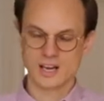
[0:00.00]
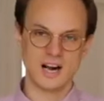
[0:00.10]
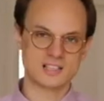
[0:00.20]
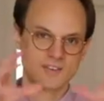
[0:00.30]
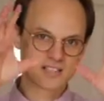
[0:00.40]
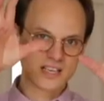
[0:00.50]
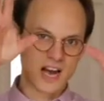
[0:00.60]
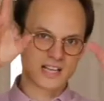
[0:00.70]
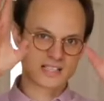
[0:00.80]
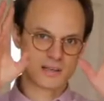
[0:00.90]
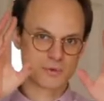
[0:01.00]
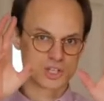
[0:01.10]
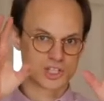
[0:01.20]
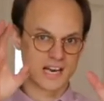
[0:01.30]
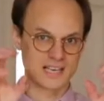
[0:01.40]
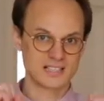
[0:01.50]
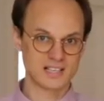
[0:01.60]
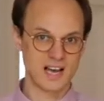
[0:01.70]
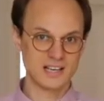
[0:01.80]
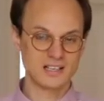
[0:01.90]
also was die einzelnen
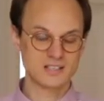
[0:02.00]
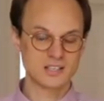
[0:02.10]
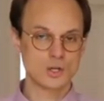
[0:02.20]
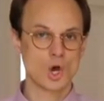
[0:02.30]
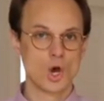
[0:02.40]
Bestandteile sind